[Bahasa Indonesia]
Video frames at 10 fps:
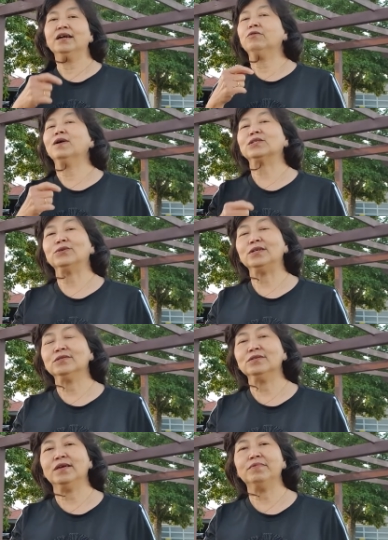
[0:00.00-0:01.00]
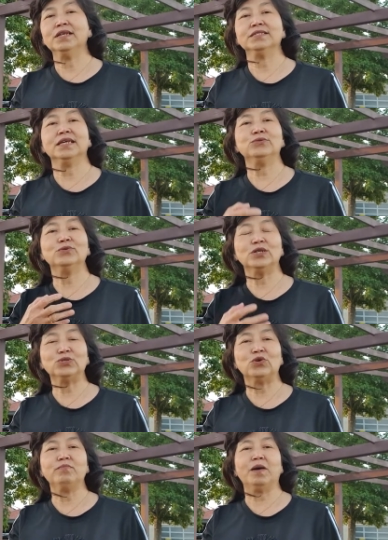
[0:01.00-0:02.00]
waktu itu dia bilang saya sudah
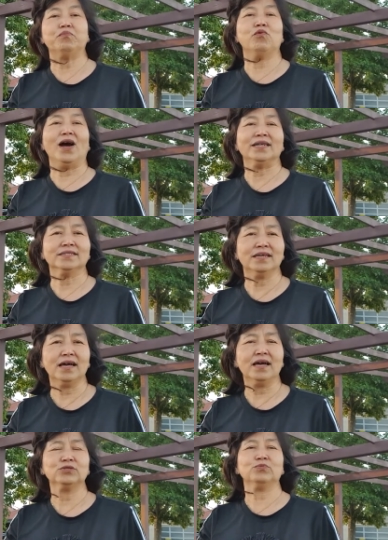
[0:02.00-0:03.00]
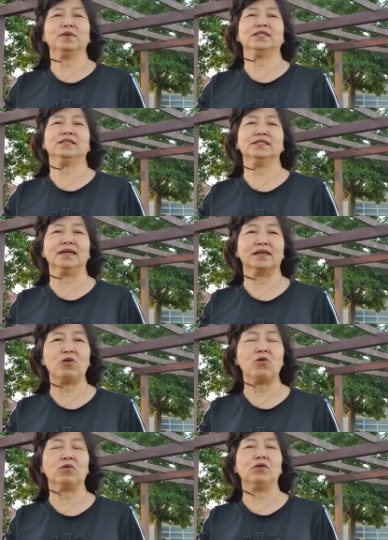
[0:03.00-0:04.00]
coba puasa supaya tidak
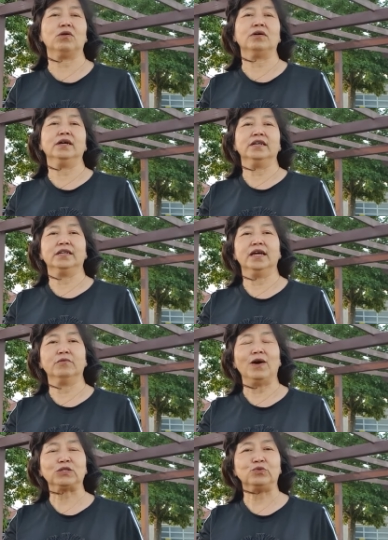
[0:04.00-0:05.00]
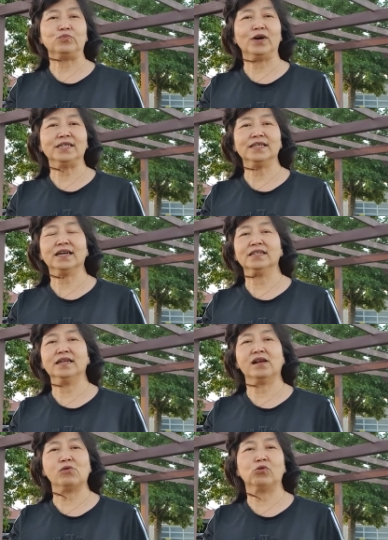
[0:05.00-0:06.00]
rokok. Dan waktu puasa
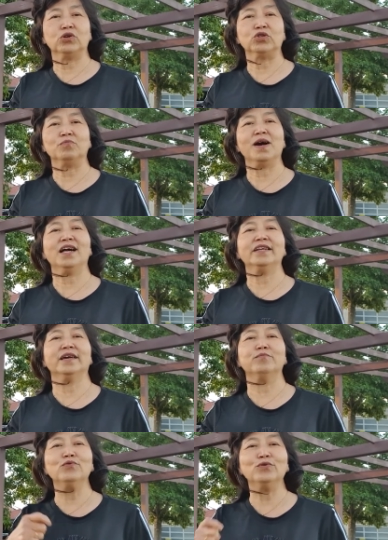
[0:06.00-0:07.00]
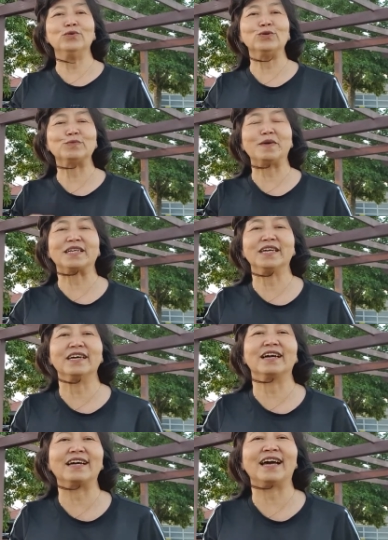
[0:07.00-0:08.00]
karena rokok itu mahal dia bungkus pakai
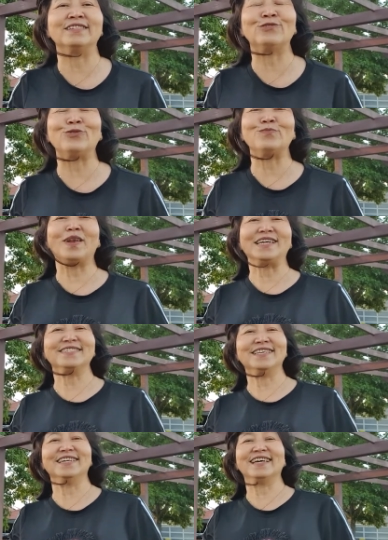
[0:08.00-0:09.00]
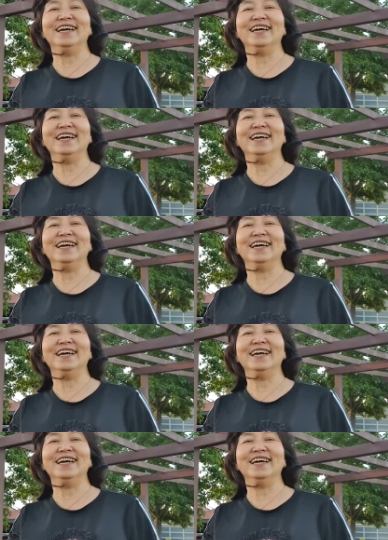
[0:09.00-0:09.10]
kantong plastik,